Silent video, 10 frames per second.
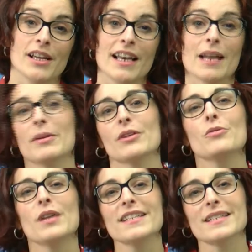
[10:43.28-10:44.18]
La
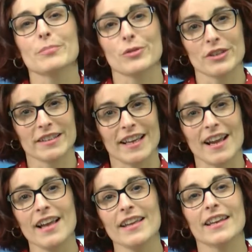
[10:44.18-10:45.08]
película se
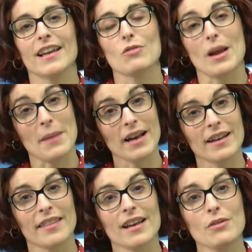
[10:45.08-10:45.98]
proyectará en el aula
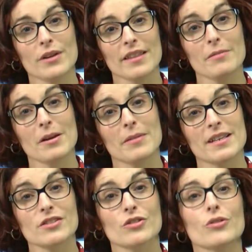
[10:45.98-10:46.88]
magna de la UNED de
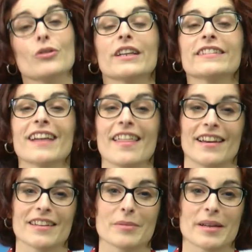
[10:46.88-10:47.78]
Barbastro con
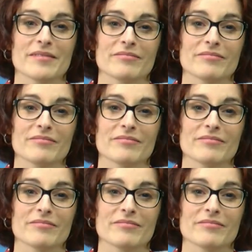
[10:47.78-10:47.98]
entrada libre.